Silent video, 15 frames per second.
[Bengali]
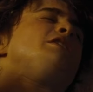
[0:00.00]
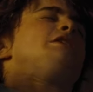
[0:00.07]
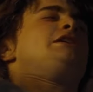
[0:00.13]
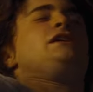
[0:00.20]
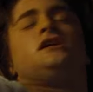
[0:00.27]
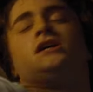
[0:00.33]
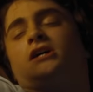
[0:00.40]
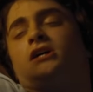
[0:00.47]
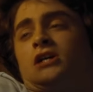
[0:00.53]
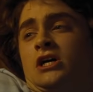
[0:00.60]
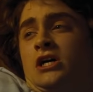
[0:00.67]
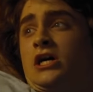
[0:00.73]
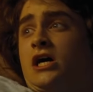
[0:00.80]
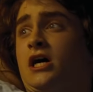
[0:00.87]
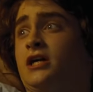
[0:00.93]
তখনই ঘুম
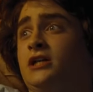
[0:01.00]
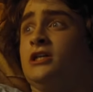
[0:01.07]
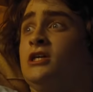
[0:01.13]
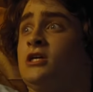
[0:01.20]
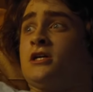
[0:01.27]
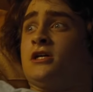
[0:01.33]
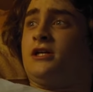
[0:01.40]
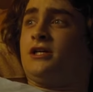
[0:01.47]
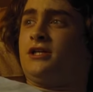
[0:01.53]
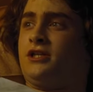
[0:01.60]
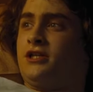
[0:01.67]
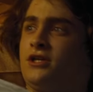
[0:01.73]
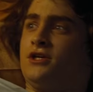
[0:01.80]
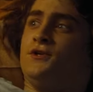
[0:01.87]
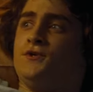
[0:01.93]
ভেঙে যায় হ্যারি
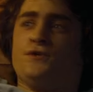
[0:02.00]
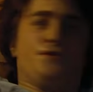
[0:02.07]
পটারের